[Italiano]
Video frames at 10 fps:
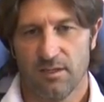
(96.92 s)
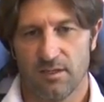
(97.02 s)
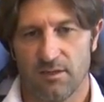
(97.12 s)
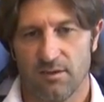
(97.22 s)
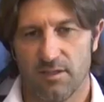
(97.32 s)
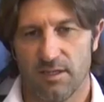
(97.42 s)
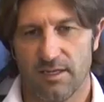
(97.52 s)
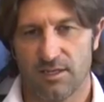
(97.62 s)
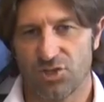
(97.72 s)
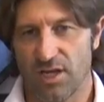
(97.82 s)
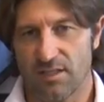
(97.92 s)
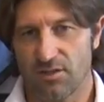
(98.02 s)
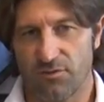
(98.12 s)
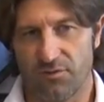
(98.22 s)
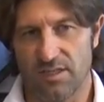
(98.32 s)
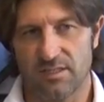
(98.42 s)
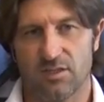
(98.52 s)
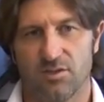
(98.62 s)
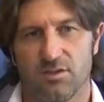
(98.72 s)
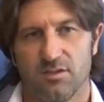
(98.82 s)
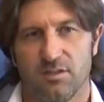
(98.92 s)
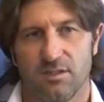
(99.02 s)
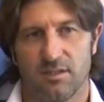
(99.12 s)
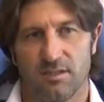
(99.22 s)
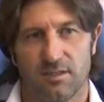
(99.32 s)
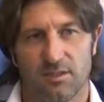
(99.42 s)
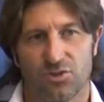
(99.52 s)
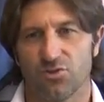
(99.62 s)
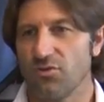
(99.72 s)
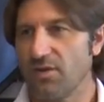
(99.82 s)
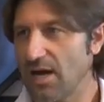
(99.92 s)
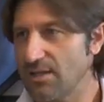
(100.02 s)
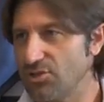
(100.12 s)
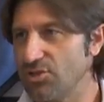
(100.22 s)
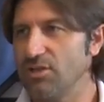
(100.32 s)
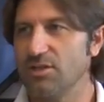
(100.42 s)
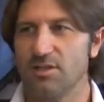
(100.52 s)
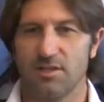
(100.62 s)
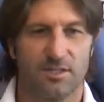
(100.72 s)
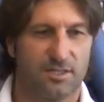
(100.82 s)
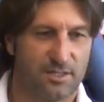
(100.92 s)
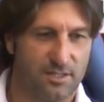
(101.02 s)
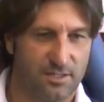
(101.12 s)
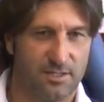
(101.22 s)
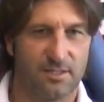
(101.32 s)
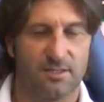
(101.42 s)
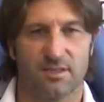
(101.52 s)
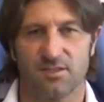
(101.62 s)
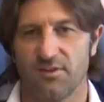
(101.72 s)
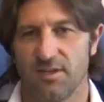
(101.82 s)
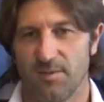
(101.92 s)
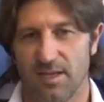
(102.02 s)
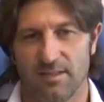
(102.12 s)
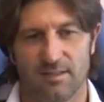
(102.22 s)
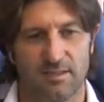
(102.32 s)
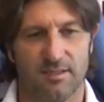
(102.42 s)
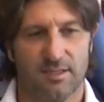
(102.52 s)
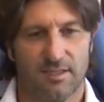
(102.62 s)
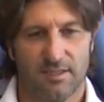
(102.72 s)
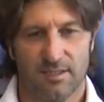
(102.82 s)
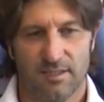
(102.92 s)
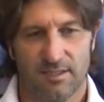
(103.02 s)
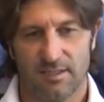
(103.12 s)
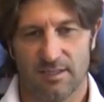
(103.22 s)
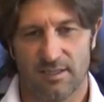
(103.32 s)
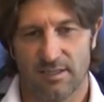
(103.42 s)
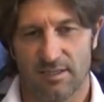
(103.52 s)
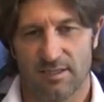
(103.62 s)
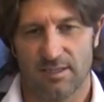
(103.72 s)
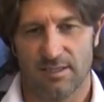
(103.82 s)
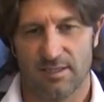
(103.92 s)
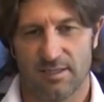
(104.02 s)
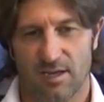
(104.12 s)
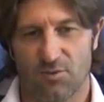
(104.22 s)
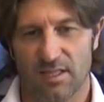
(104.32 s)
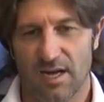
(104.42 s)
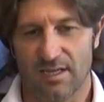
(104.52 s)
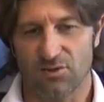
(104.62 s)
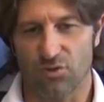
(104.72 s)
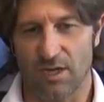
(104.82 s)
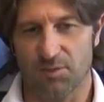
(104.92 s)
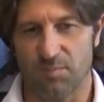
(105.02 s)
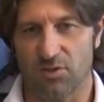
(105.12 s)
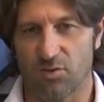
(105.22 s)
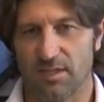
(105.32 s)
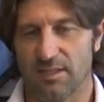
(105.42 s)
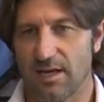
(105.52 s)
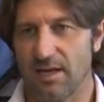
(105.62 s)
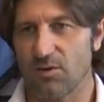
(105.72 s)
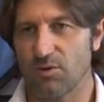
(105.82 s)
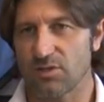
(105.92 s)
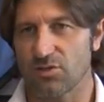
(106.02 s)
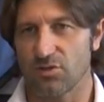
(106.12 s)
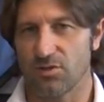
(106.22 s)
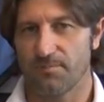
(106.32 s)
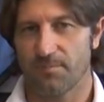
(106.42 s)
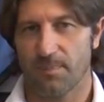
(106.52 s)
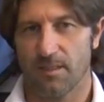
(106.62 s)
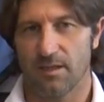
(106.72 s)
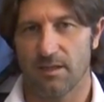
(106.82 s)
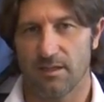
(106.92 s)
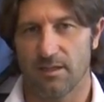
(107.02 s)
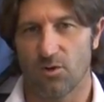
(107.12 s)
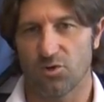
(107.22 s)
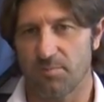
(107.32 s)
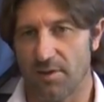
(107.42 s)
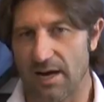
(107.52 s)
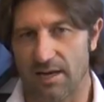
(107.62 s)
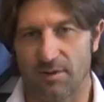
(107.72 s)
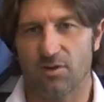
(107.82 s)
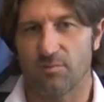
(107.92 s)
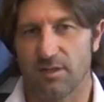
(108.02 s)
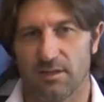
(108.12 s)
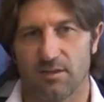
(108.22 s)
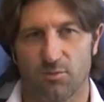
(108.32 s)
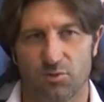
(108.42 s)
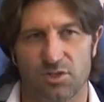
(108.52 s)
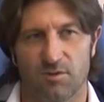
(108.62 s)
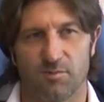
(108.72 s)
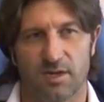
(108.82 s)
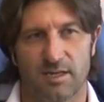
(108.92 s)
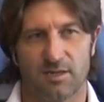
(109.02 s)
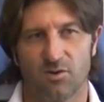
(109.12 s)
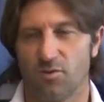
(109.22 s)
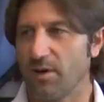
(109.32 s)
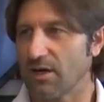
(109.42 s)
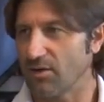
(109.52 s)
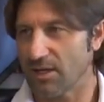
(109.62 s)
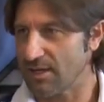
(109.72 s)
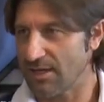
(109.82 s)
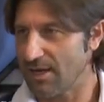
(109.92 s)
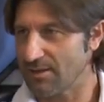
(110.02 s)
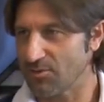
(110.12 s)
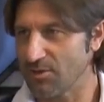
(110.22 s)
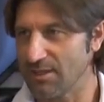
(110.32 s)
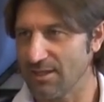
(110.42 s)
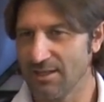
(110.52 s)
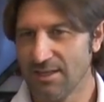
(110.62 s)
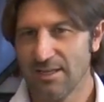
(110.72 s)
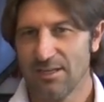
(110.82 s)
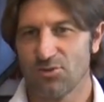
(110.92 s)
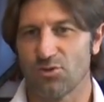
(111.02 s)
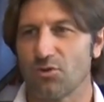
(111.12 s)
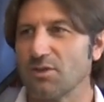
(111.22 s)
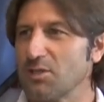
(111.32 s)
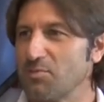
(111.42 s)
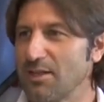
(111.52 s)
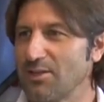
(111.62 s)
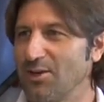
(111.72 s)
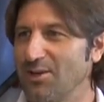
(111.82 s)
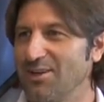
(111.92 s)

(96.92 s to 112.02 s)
eh, energetico, fisico, eh, ci sono viaggi, trasferimenti eh, e quindi anche sotto l'aspetto mentale questo eh, lo si paga, ma come lo possiamo pagare noi lo pagano anche gli altri, quindi sotto questo aspetto